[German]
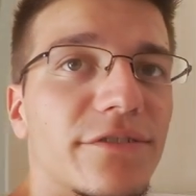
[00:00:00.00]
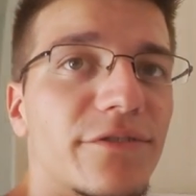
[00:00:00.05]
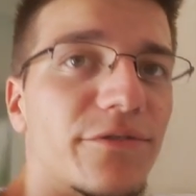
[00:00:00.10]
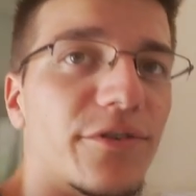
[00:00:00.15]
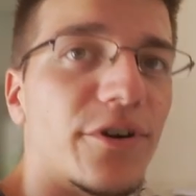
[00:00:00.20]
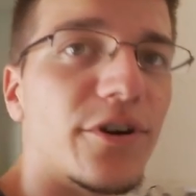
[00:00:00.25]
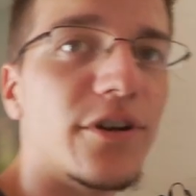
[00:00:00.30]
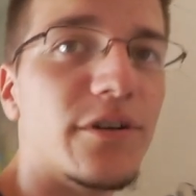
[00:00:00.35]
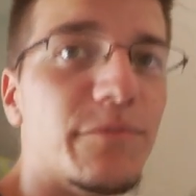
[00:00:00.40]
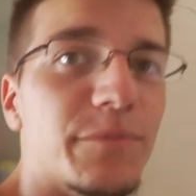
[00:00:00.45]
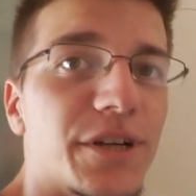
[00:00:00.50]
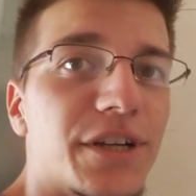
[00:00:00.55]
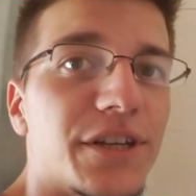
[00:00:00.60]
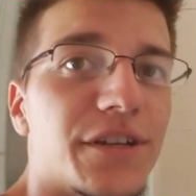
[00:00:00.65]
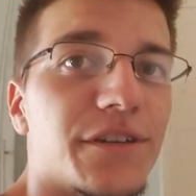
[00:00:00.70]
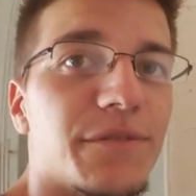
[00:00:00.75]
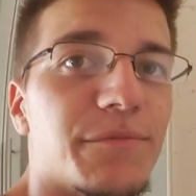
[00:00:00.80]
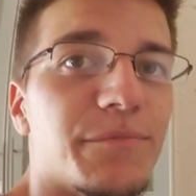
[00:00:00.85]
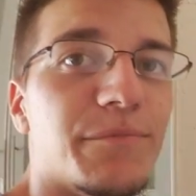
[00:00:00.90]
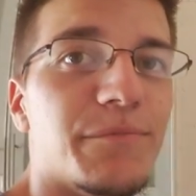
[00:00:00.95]
voll mit
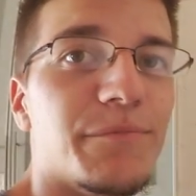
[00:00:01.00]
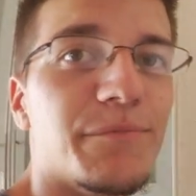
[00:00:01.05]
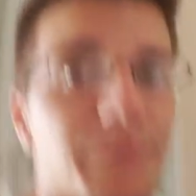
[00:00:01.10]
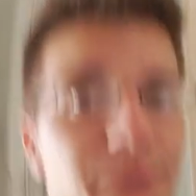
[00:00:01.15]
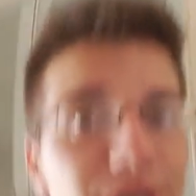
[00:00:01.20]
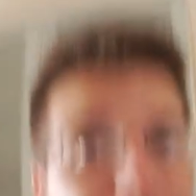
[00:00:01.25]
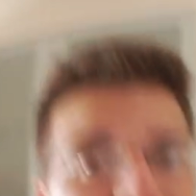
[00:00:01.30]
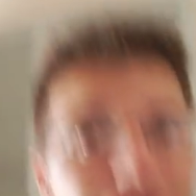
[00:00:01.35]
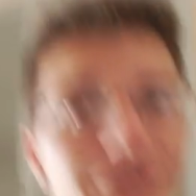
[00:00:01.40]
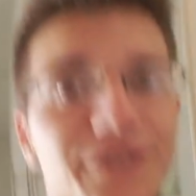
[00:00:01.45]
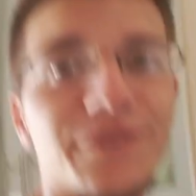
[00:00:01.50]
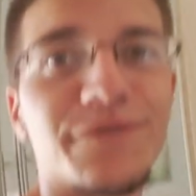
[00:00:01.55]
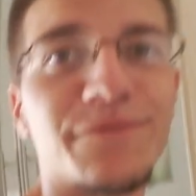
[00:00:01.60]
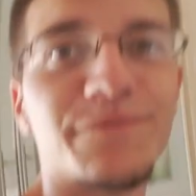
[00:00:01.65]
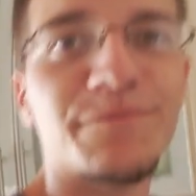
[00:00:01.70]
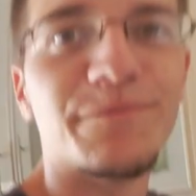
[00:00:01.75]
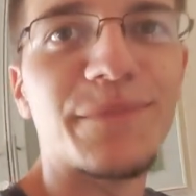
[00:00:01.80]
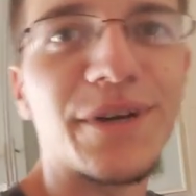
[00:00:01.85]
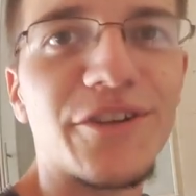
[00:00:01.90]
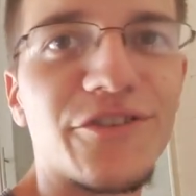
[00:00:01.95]
Milch.
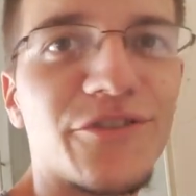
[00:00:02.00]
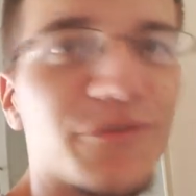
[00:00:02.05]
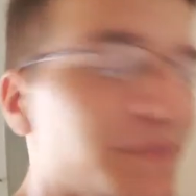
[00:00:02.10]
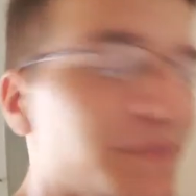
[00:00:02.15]
Mensch,